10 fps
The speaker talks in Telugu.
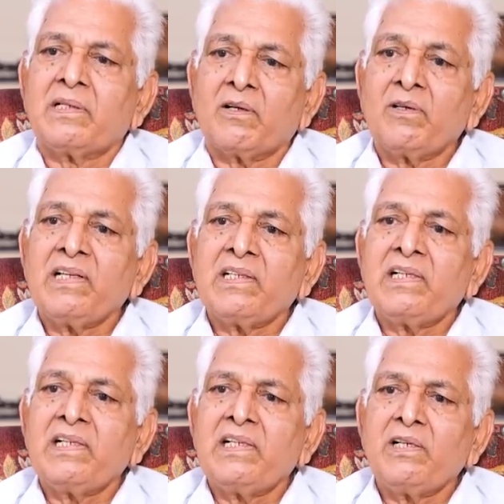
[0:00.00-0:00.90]
రఘునాథ్
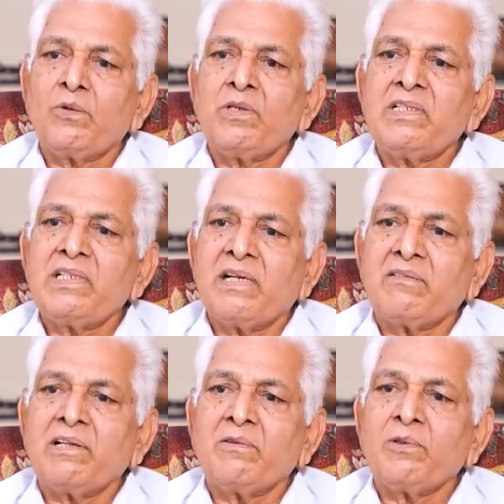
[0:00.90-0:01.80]
రెడ్డి నీ గురించి
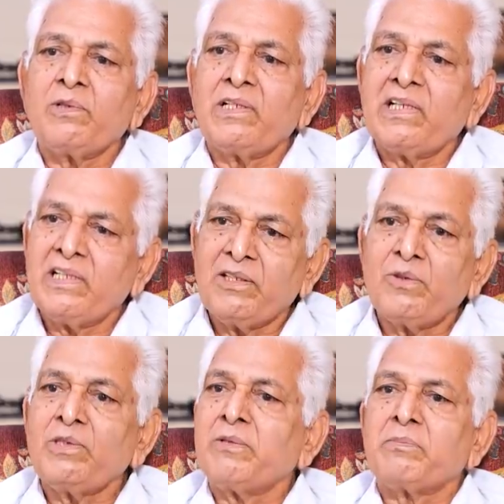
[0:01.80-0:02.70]
ఎవరెవరో
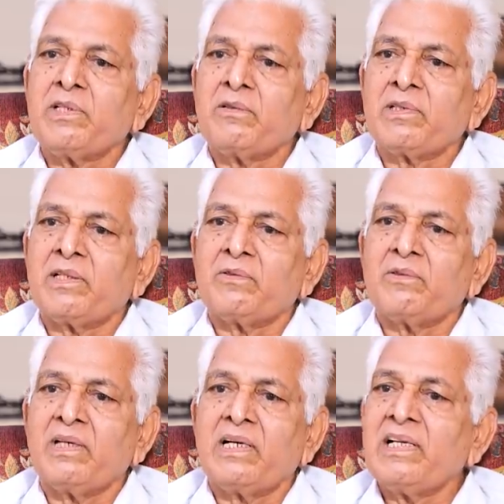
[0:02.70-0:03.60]
ఏదేదో చెప్తా ఉంటారు
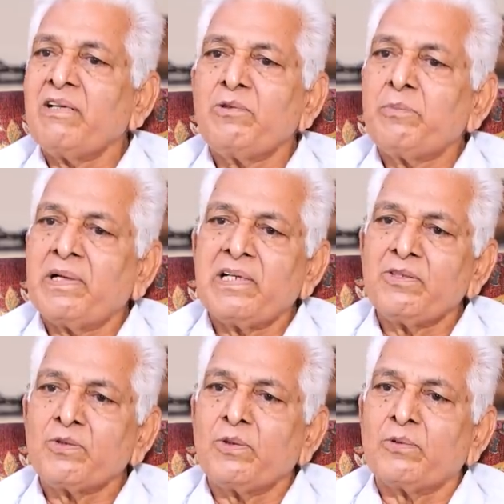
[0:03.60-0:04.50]
అయ్యేమి నువ్వు
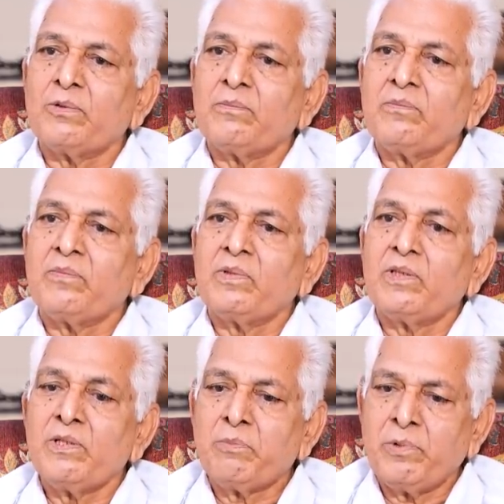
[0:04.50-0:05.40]
పట్టించుకోకు
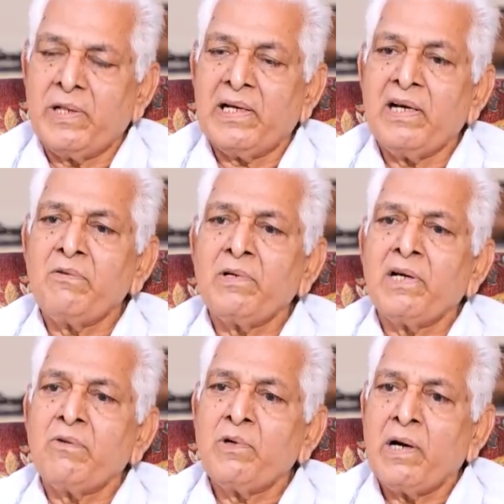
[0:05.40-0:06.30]
ఇప్పుడు ఎలా
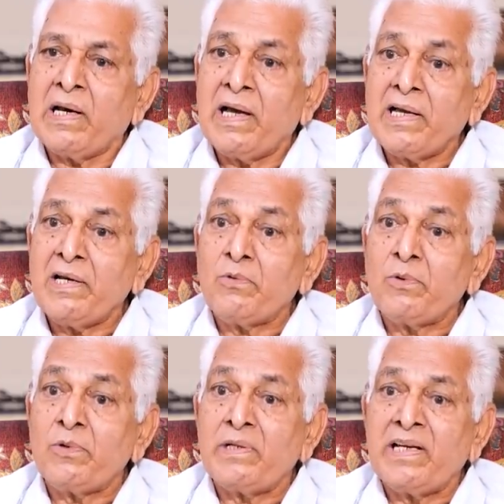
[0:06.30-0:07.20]
ఉన్నావో అలాగే
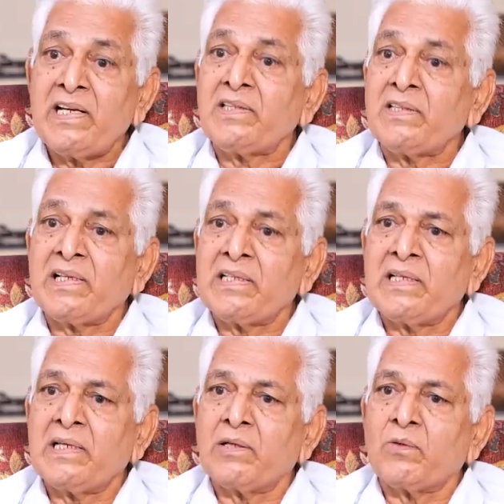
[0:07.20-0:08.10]
ఉండు ఏ ఎత్తుకు
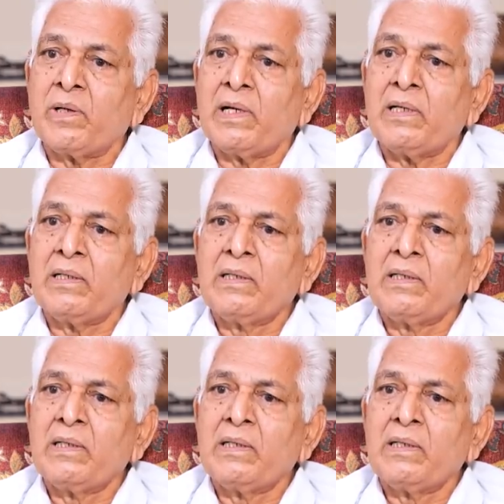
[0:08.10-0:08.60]
ఎదిగినా కూడా